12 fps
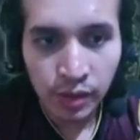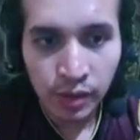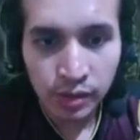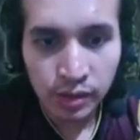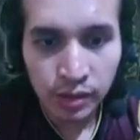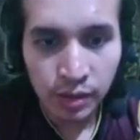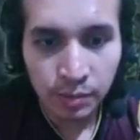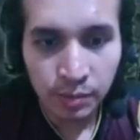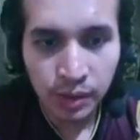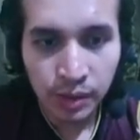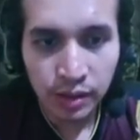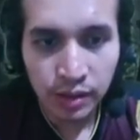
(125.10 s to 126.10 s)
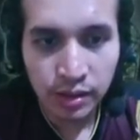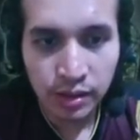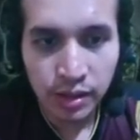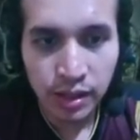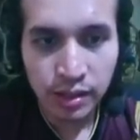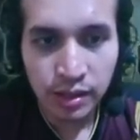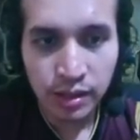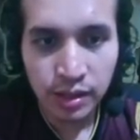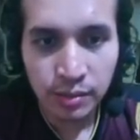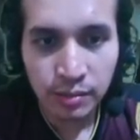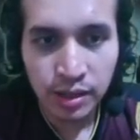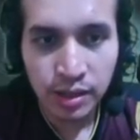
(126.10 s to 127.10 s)
di kapal gede ini
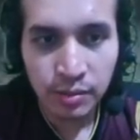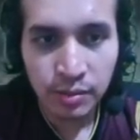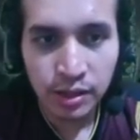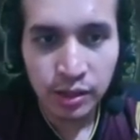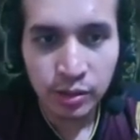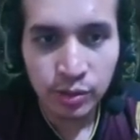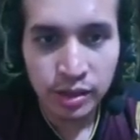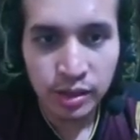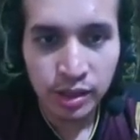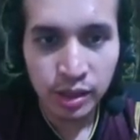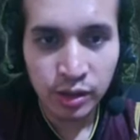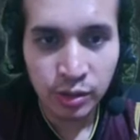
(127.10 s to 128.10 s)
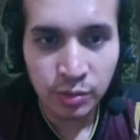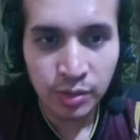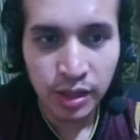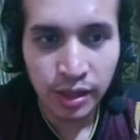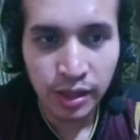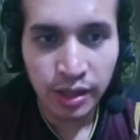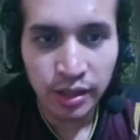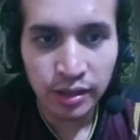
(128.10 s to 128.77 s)
yang bernama The Queen Zenobia ya.